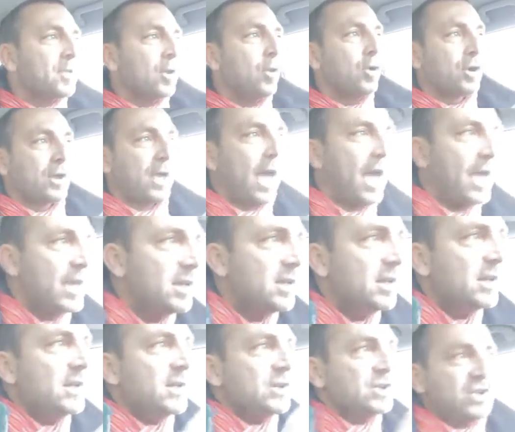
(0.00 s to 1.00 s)

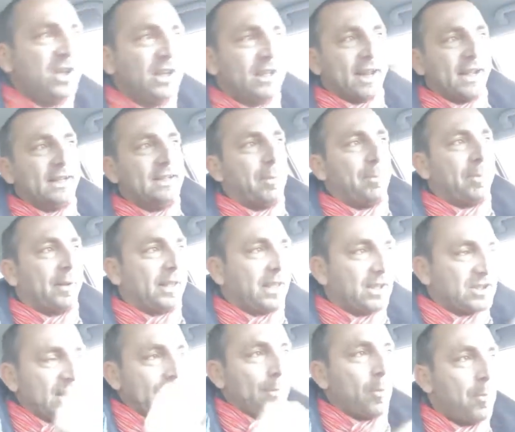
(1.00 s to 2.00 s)
ok? Ci crede
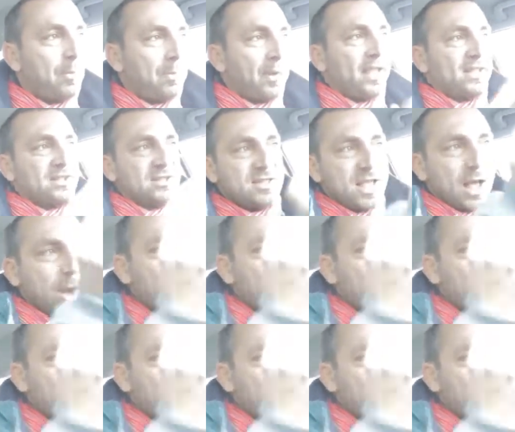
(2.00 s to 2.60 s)
perché siamo un paese di